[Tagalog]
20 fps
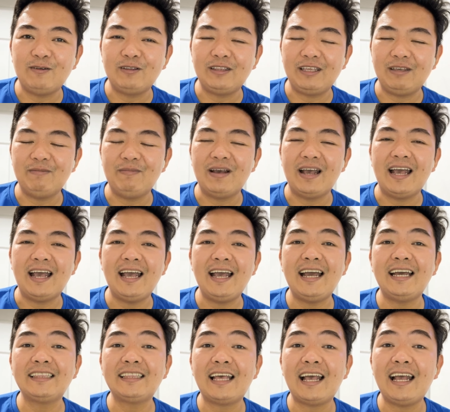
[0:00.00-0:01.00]
O, ba diba?
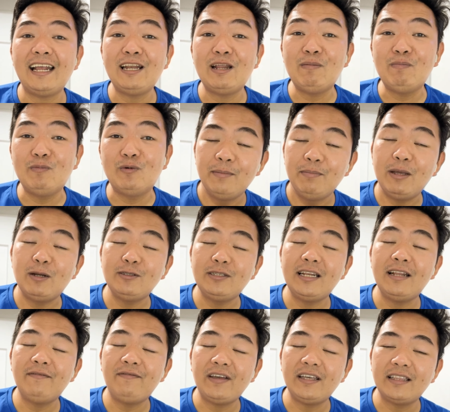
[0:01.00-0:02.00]
At uh, alam mo, meron
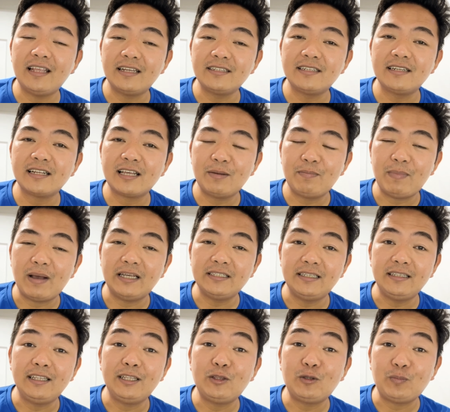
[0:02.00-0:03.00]
silang financial
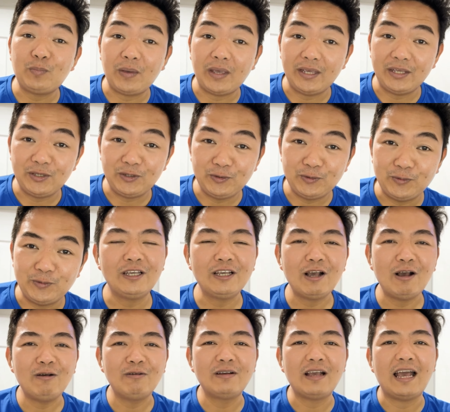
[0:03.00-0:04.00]
capacity to pay you.
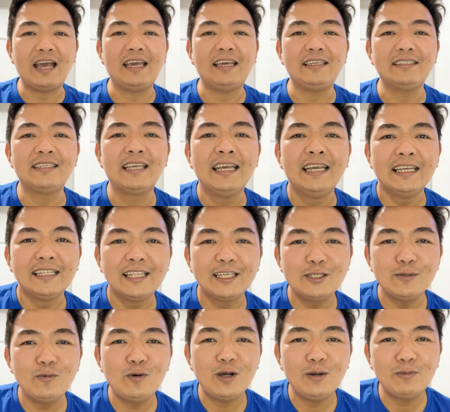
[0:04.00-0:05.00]
Ikaw guys,
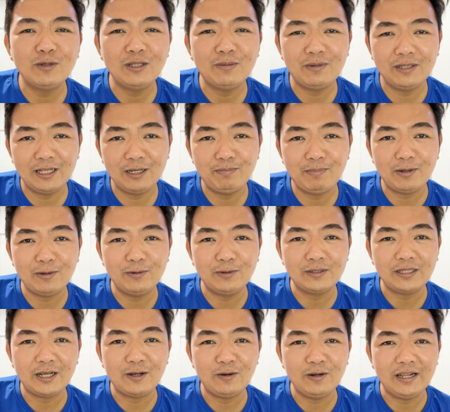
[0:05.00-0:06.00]
nasubukan mo na ba
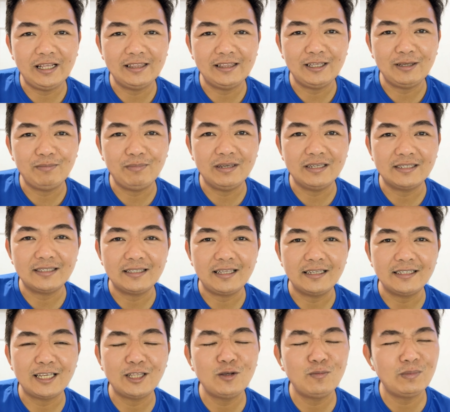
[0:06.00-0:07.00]
nagpautang o lending
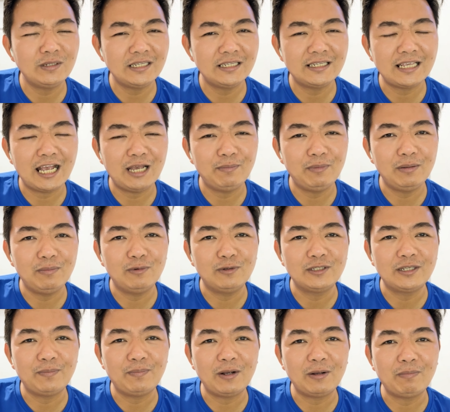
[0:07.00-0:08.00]
business? Anong masasabi mo
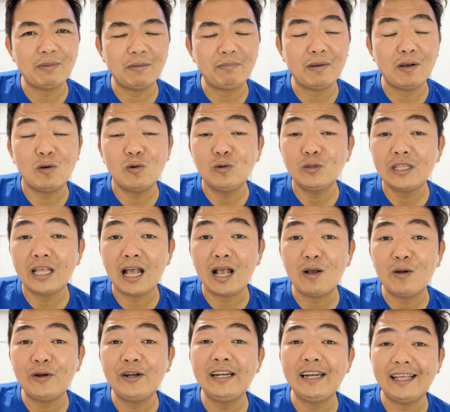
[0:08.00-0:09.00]
sa
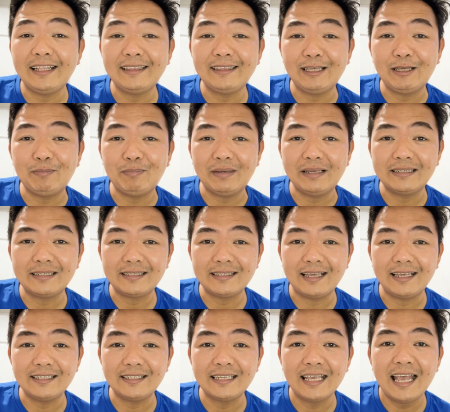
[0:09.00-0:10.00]
pagpapautang or lending
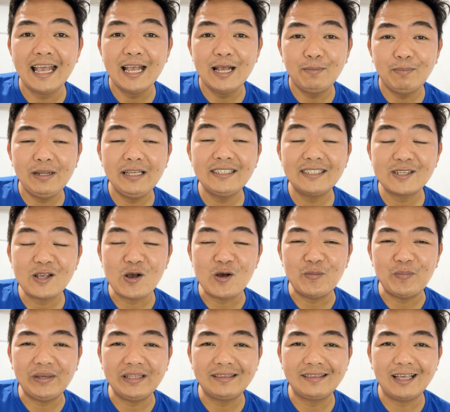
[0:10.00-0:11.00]
business? Please
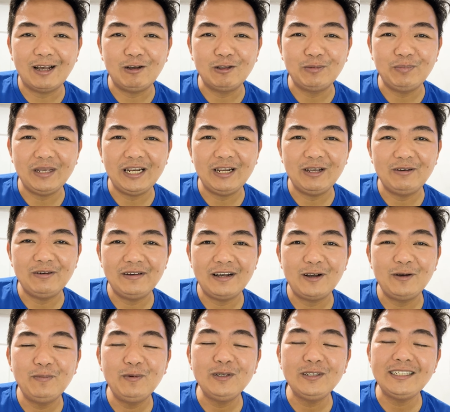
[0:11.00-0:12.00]
comment down below.
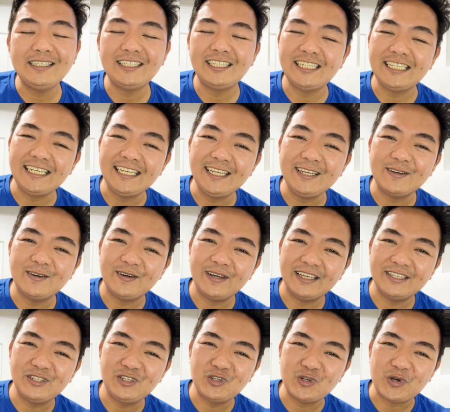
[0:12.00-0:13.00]
Ako po si Chico.
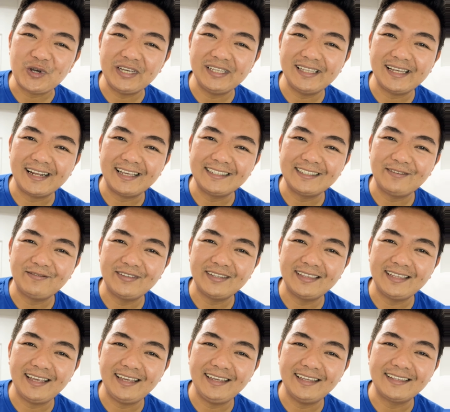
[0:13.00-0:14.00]
Enjoy the rest of the
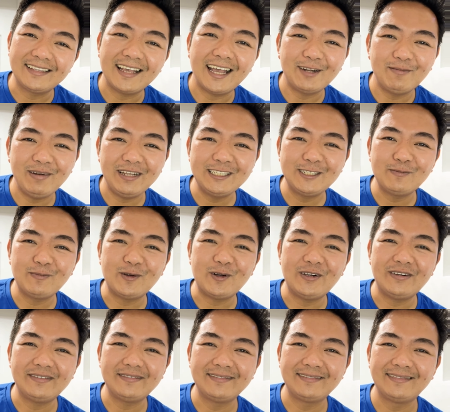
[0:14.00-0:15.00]
day and God bless
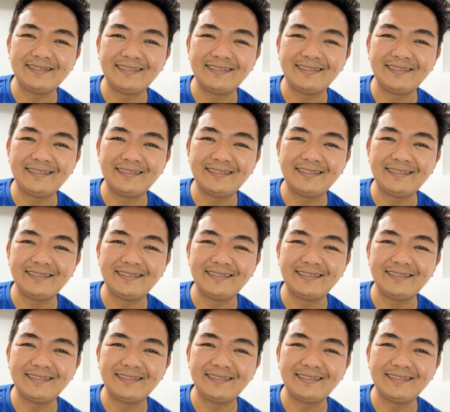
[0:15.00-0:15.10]
po.